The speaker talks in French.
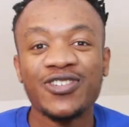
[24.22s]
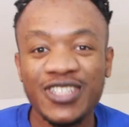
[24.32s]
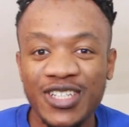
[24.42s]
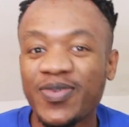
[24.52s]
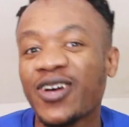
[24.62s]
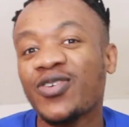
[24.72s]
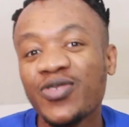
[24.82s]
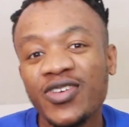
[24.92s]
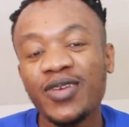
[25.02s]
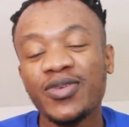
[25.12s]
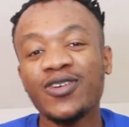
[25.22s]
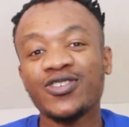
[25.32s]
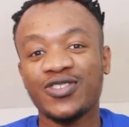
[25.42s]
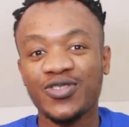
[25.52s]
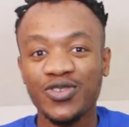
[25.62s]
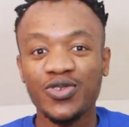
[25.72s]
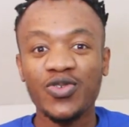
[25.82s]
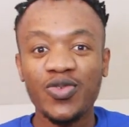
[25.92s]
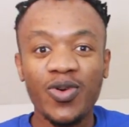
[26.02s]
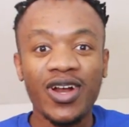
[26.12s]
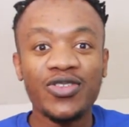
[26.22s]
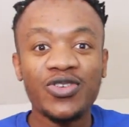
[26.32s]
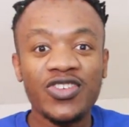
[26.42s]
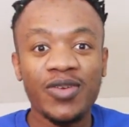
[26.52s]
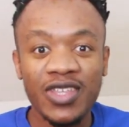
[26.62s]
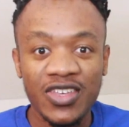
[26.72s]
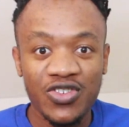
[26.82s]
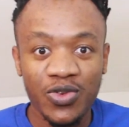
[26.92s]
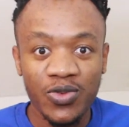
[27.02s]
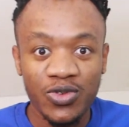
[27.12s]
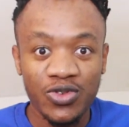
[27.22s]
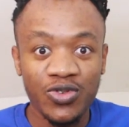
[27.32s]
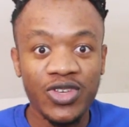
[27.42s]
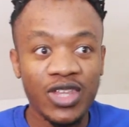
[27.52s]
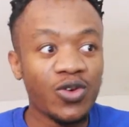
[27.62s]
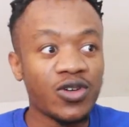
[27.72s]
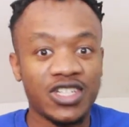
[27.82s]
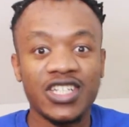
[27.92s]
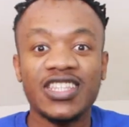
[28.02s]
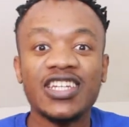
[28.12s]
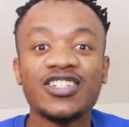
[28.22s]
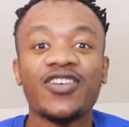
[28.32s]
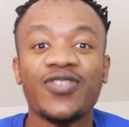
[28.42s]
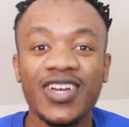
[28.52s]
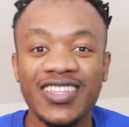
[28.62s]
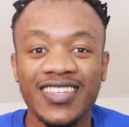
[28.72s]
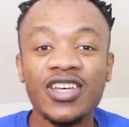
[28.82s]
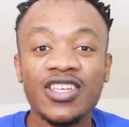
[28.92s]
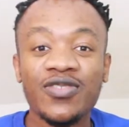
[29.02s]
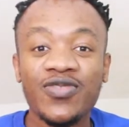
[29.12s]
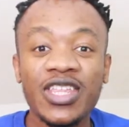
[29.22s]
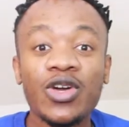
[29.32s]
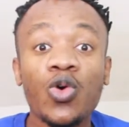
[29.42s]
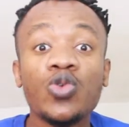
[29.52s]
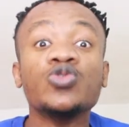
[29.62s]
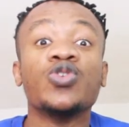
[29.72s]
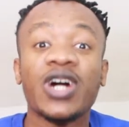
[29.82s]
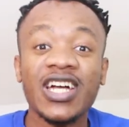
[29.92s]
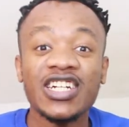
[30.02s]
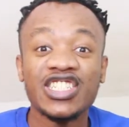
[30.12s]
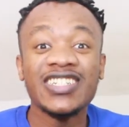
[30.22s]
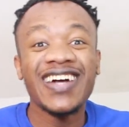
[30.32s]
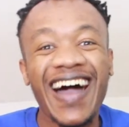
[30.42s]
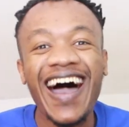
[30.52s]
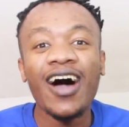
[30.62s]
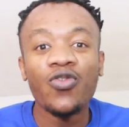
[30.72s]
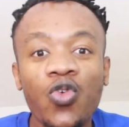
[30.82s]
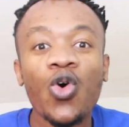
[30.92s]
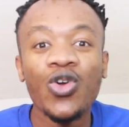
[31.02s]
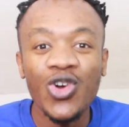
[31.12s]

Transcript: gens, j'espère que vous allez bien. Aujourd'hui, on se retrouve pour la deuxième édition d'une vidéo que j'ai déjà faite. C'est une vidéo où je réagis à vos